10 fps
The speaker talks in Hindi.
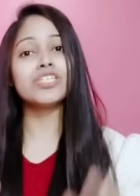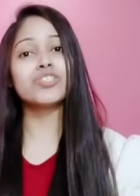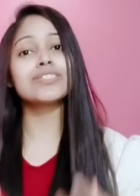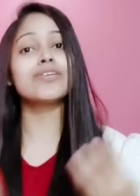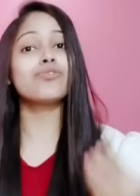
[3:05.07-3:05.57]

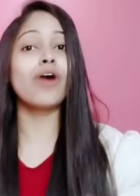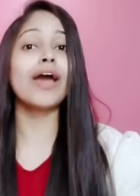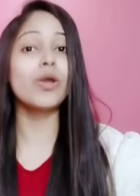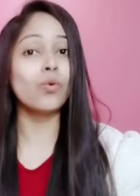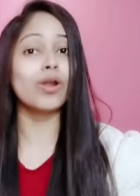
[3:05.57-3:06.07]
नीचे से
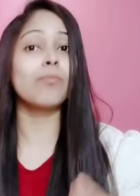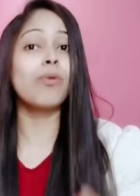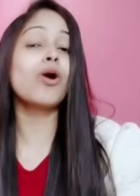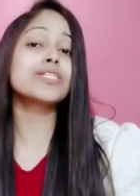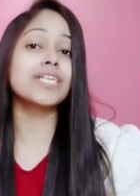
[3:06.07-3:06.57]
ड्राई होना
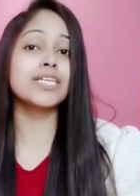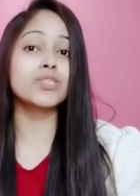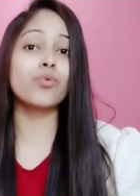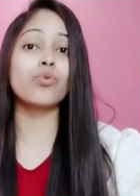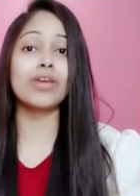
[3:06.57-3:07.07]
बहुत ज्यादा
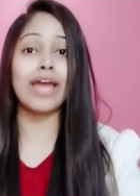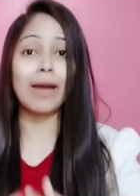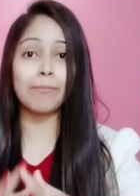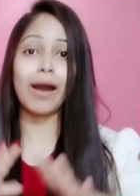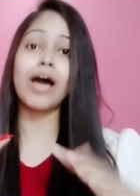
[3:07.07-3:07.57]
जरूरी है
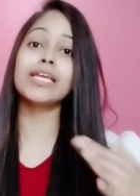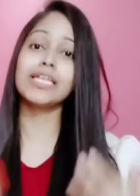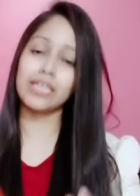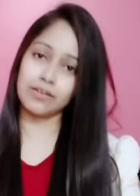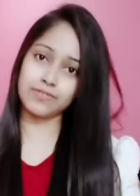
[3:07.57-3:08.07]
अब बाहर
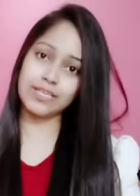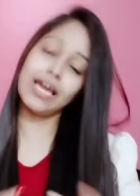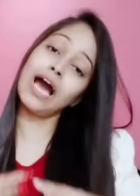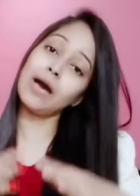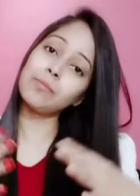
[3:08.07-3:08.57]
की तरफ
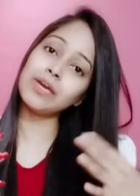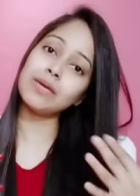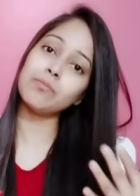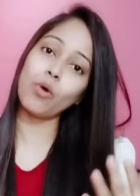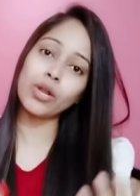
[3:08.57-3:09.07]
से आपके
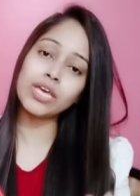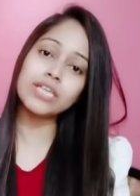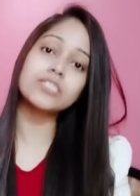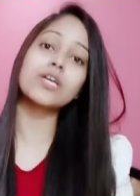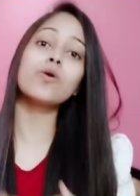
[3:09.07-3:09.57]
बॉडी के
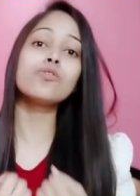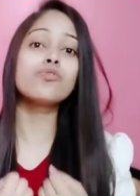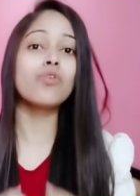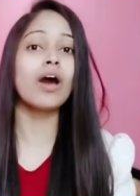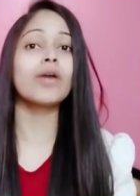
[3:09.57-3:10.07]
हिस्से को
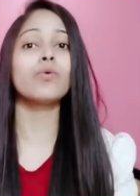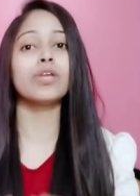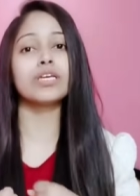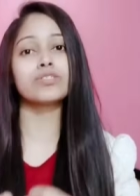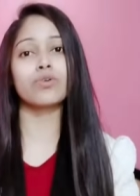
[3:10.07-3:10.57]
ड्राई
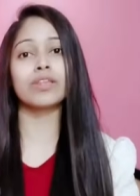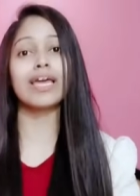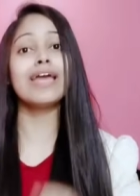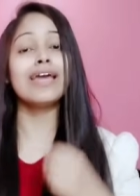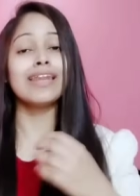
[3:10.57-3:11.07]
होने की जरूरत
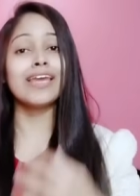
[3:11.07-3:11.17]
है